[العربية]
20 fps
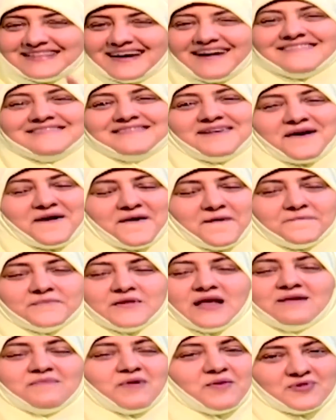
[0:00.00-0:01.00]
تقدرها
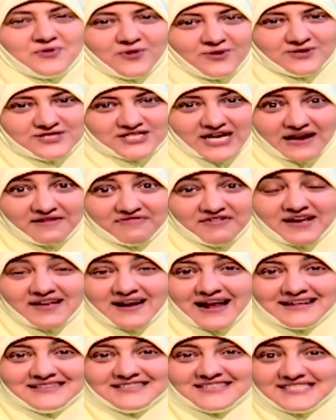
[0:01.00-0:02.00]
ما بنقولش على
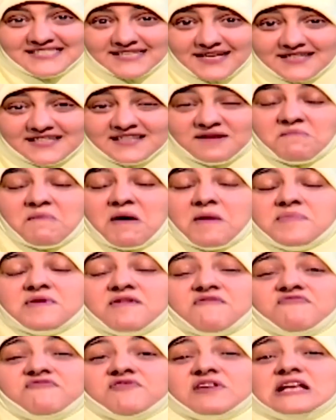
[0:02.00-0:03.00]
فكره عند الست ما
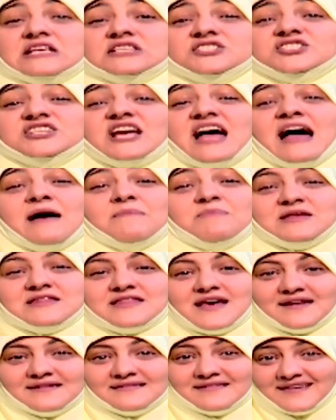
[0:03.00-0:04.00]
بيفرقش
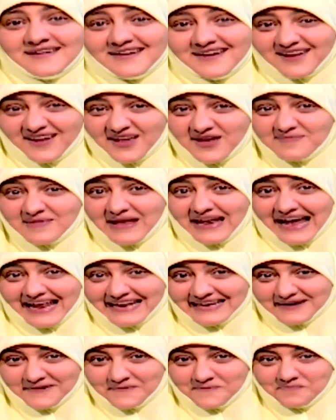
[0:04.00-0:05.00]
ابدا القيمه
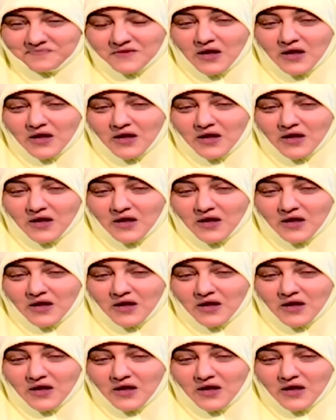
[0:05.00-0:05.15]
العاليه